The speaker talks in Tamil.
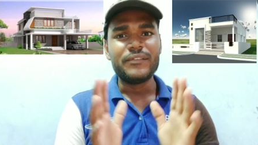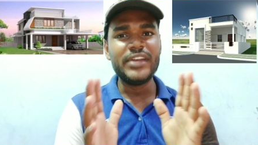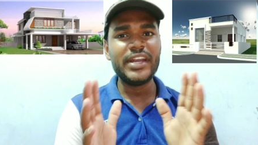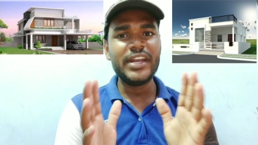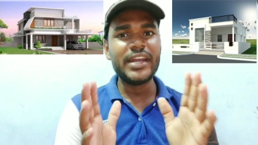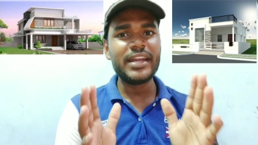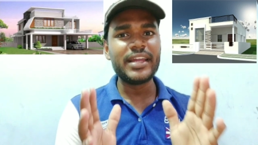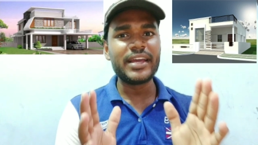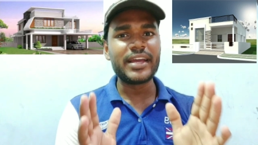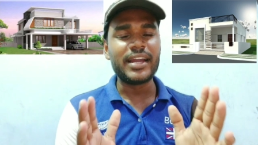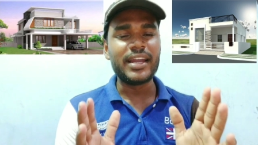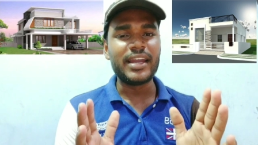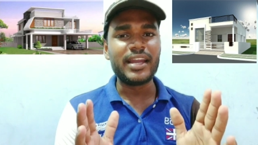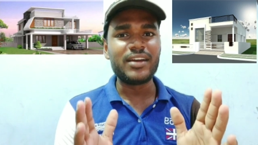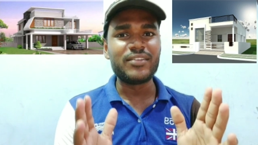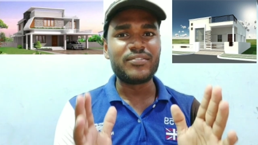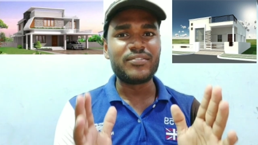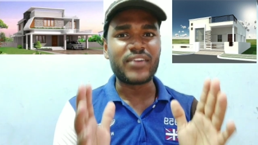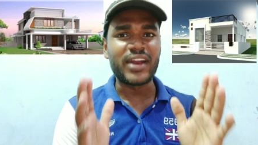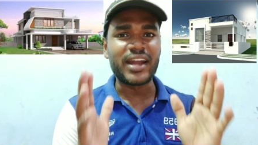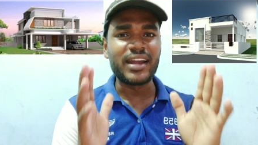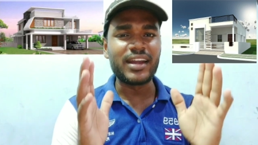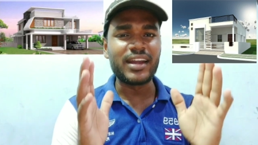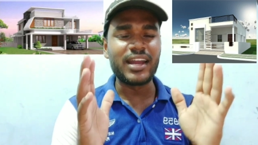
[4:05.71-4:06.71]
வீடுகளில்
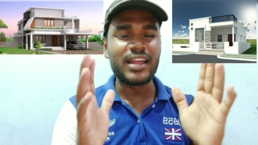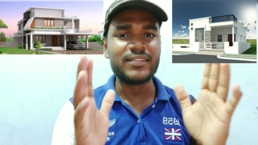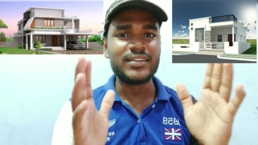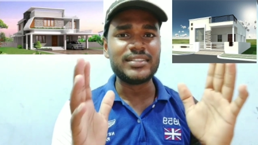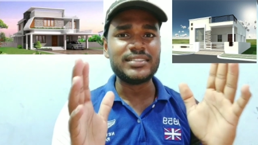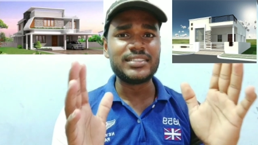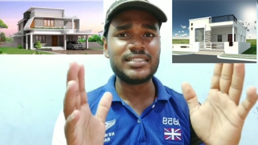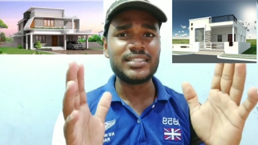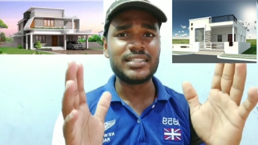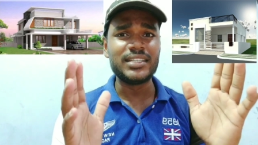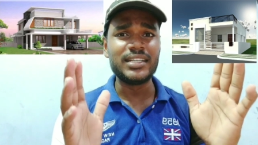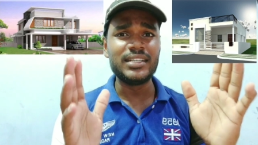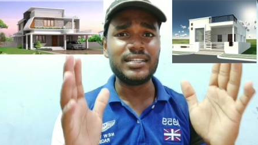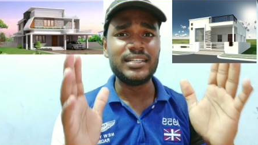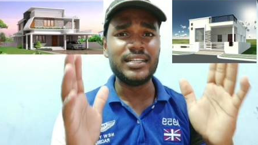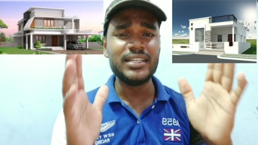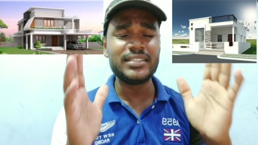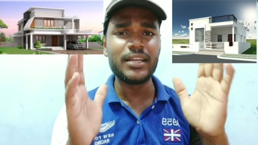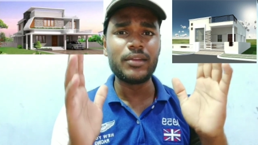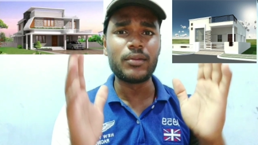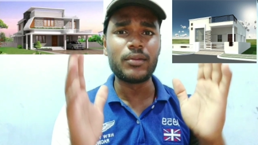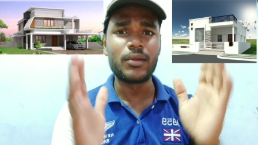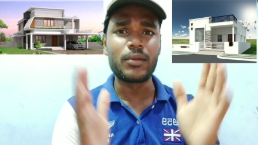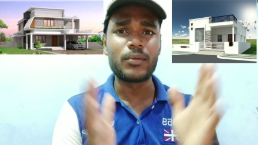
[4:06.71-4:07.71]
ஃப்ரண்டில் வந்து
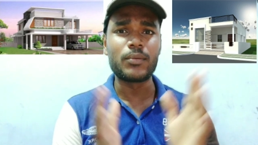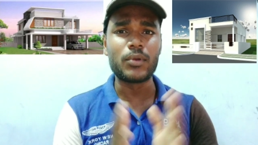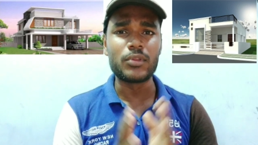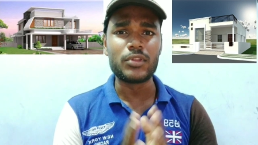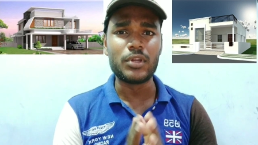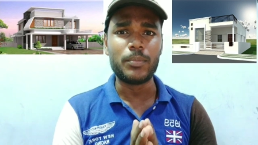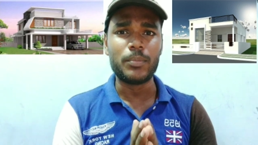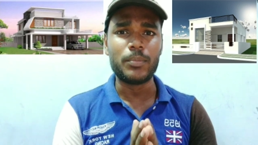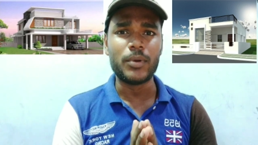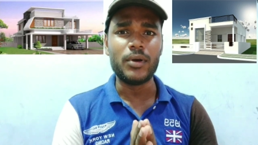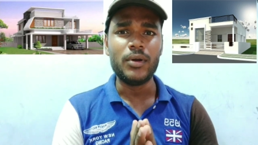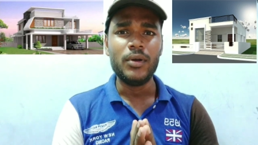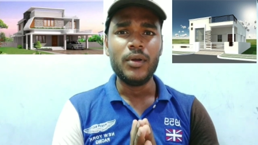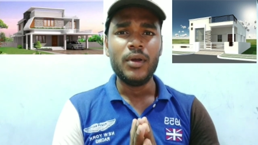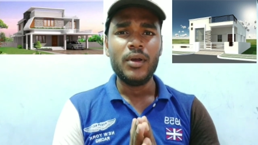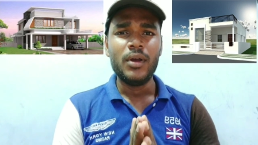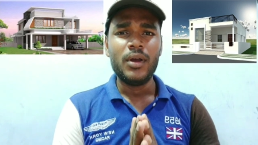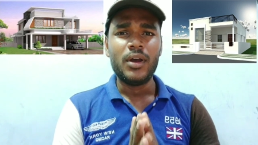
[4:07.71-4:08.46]
டிசைன் ஒர்க் கொடுத்துருப்போம்